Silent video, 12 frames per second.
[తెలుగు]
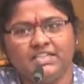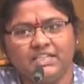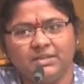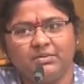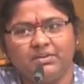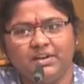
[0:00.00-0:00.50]

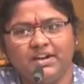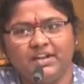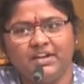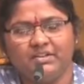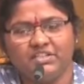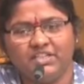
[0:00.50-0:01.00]
చంద్రబాబు నాయుడు
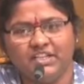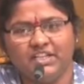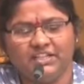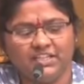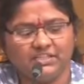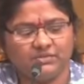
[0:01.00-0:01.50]
గారు
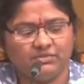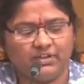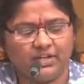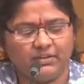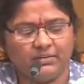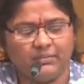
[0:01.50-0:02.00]
చర్యలు
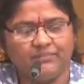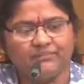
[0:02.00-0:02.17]
తీసుకున్నారు